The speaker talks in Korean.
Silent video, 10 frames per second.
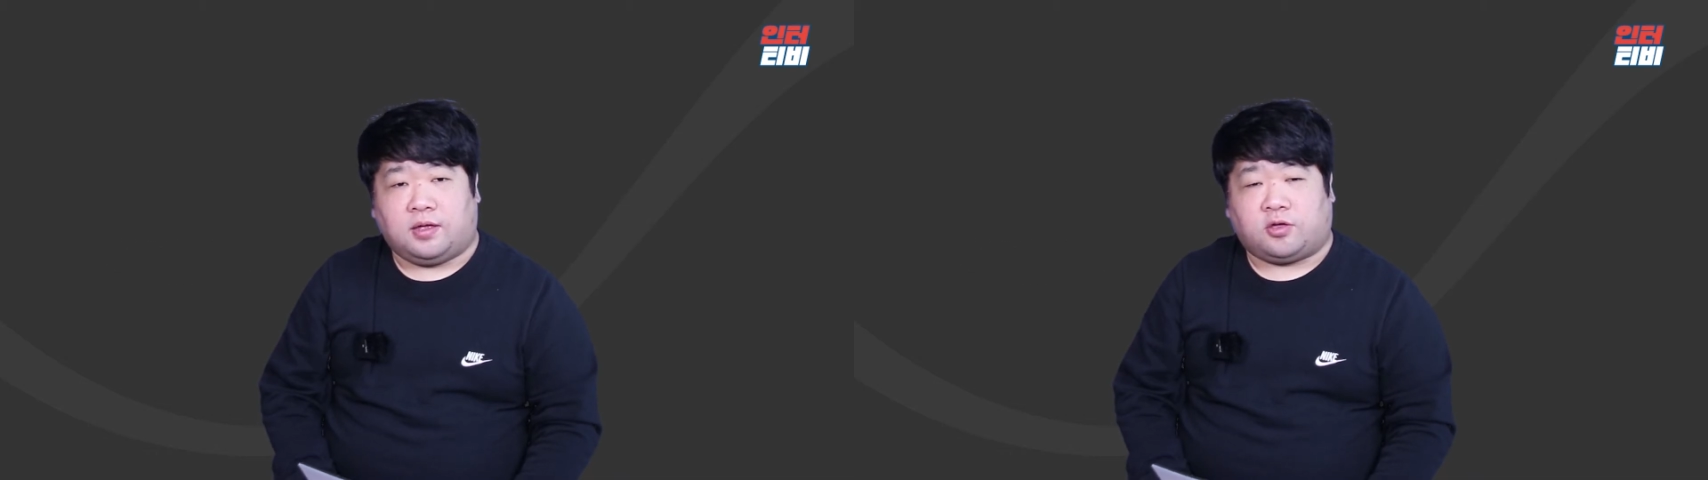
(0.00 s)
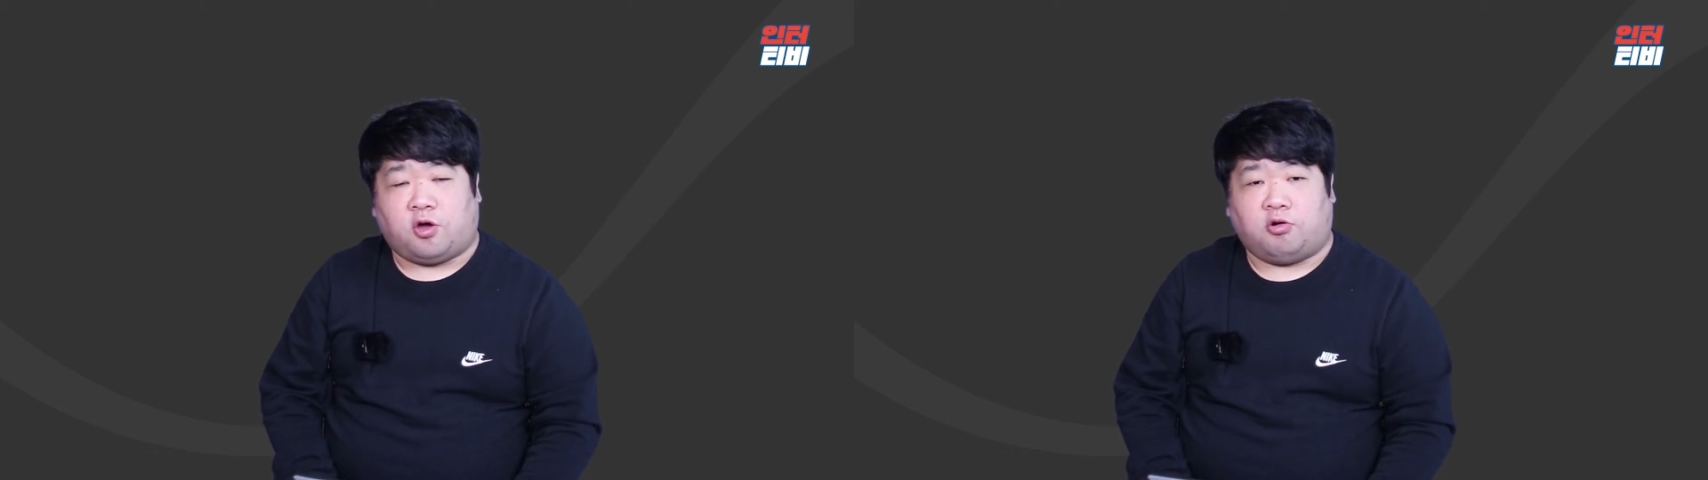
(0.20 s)

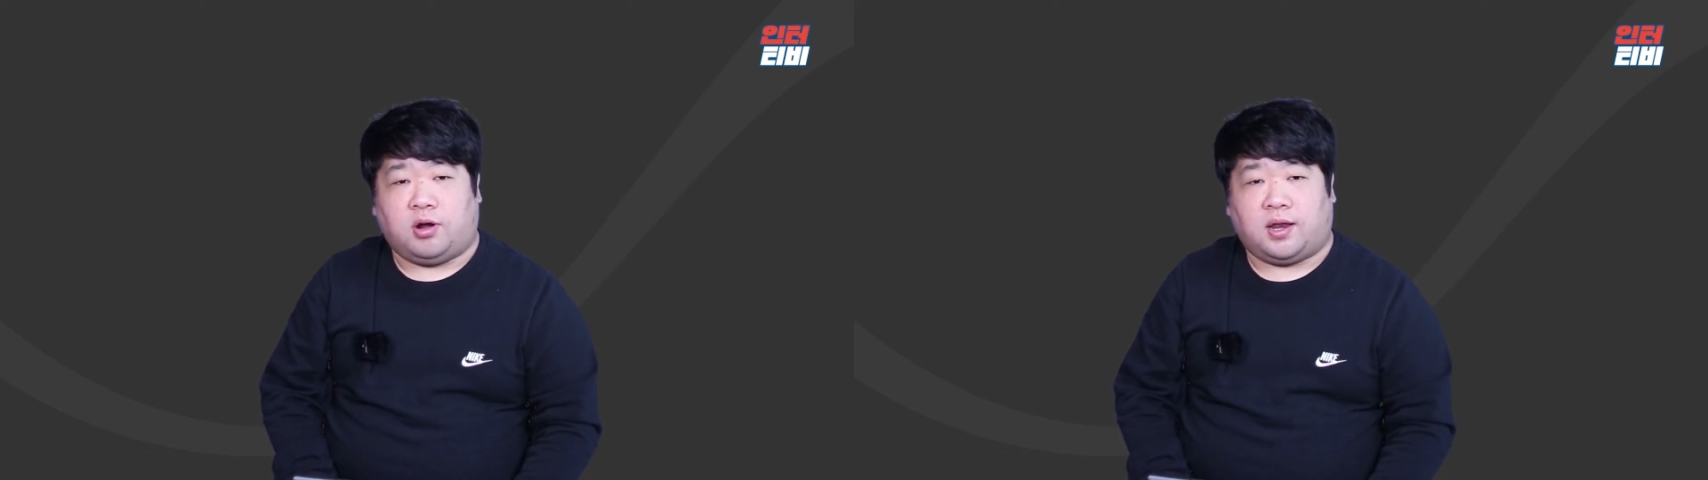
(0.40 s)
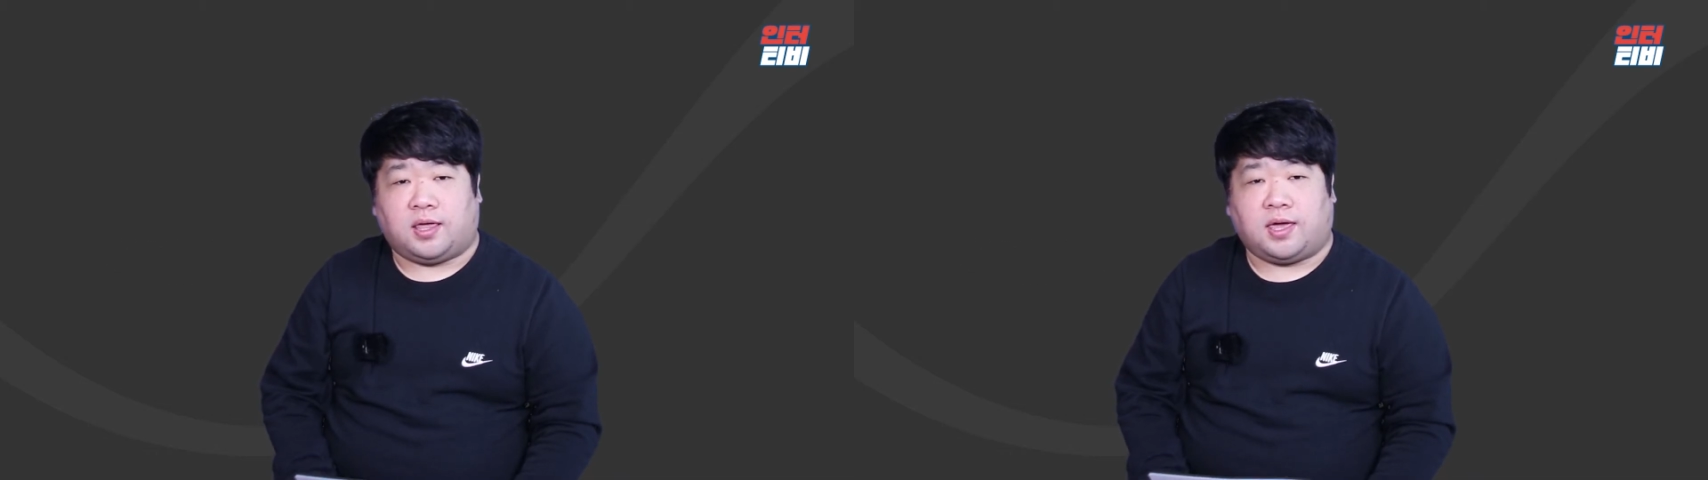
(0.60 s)
겨울
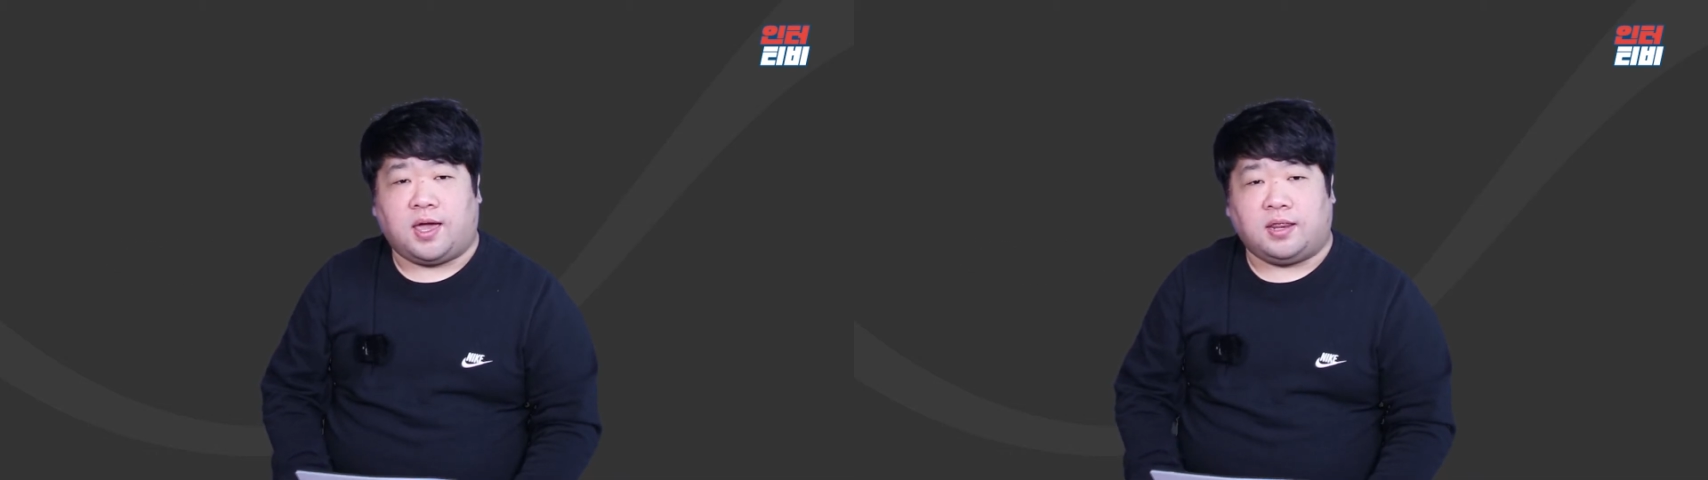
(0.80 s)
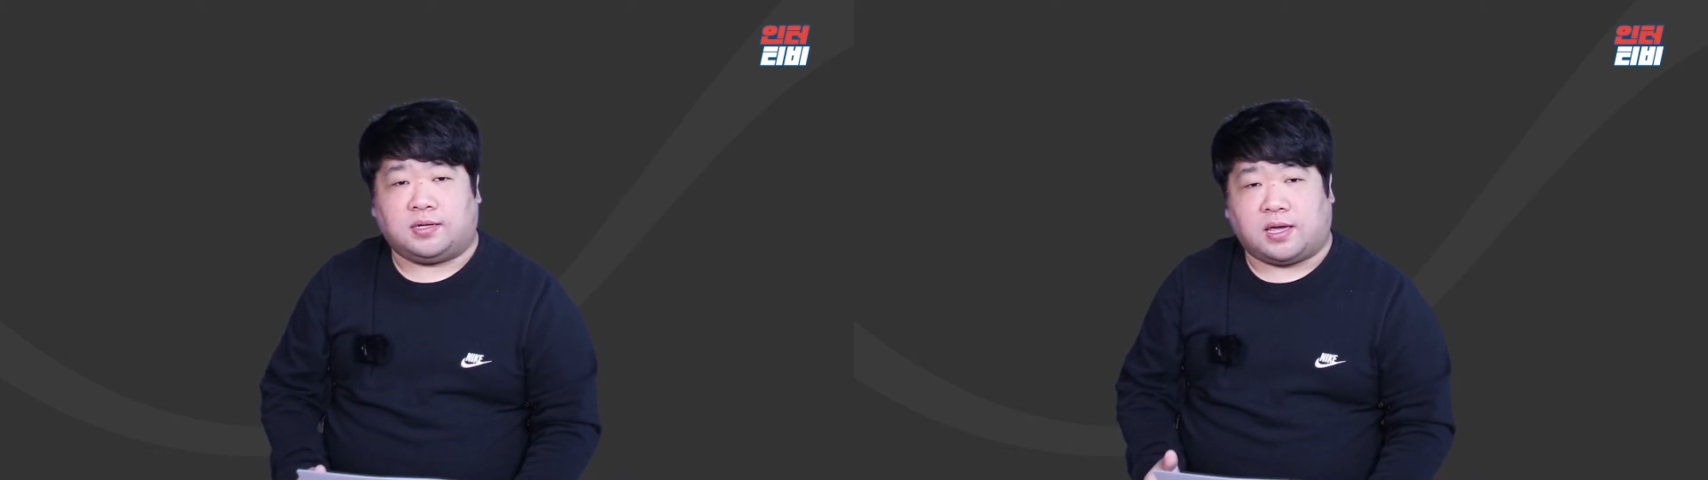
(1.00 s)
내내
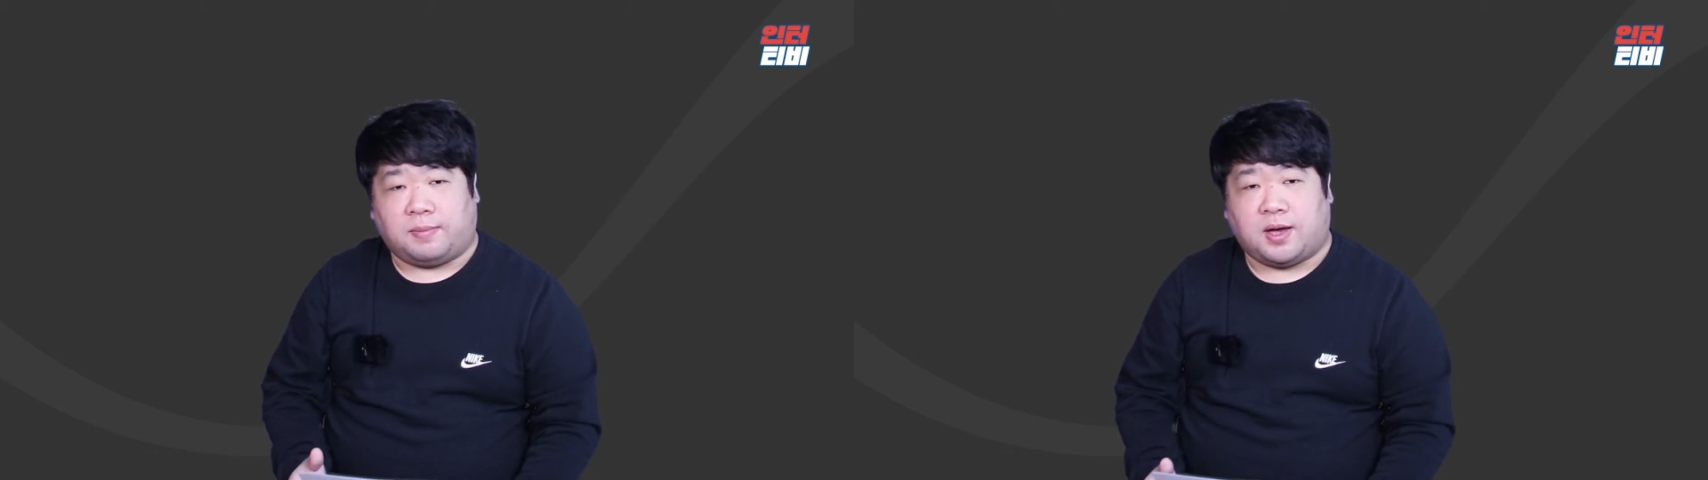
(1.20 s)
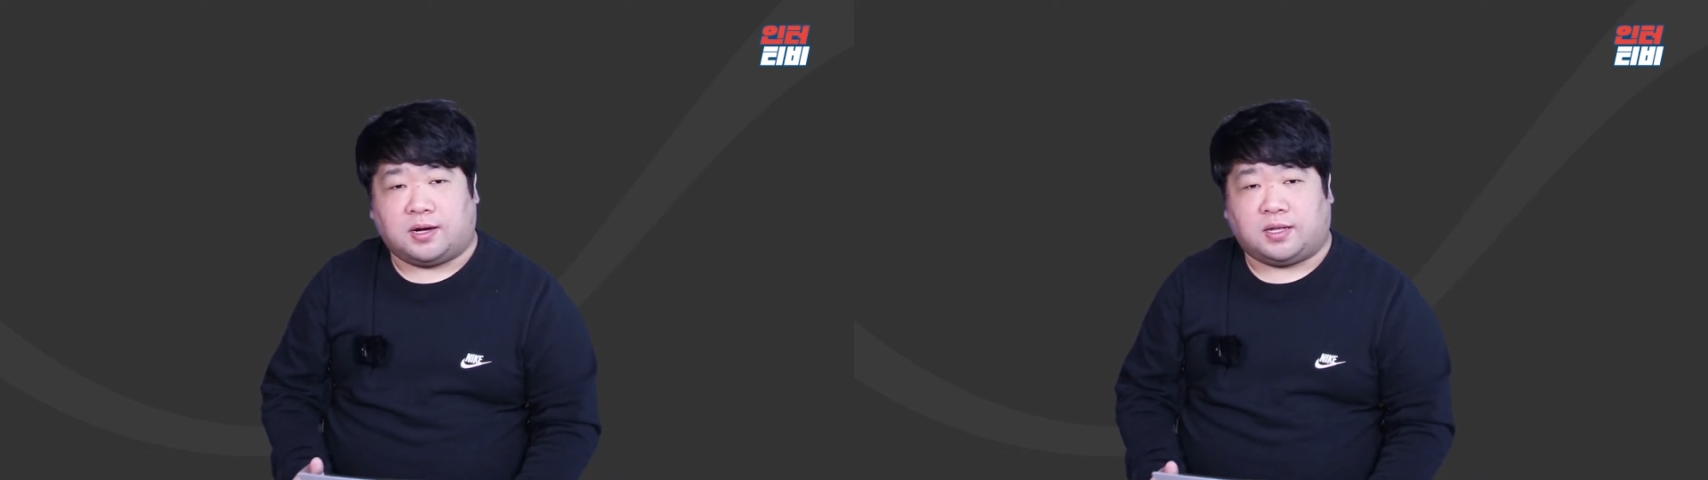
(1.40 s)
K리그 개막을